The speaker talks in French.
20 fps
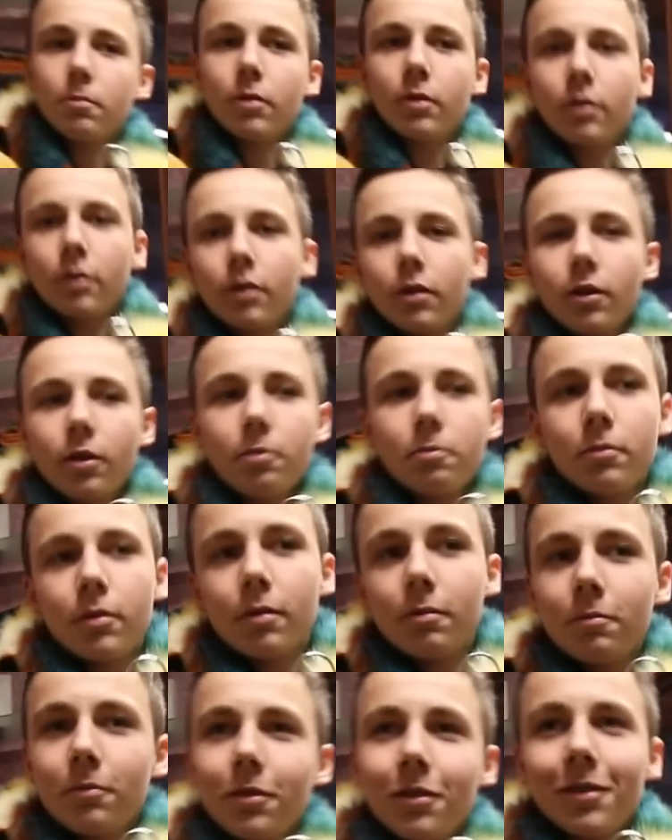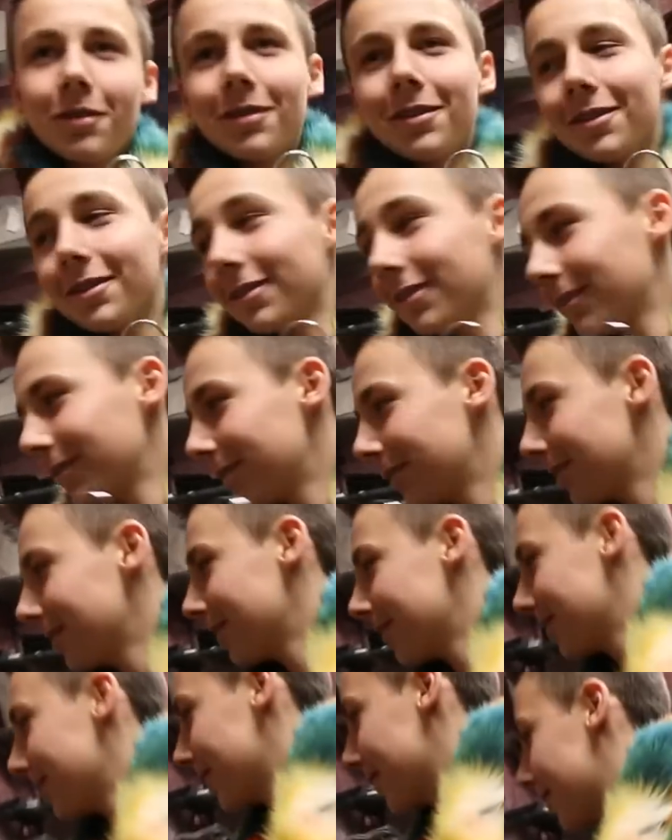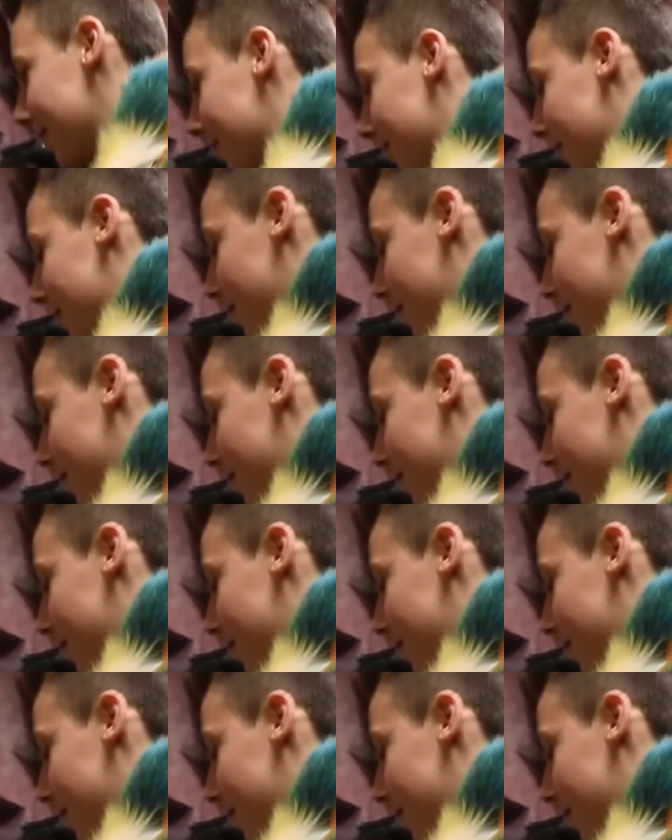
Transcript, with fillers: Ouais. Un mélange des deux,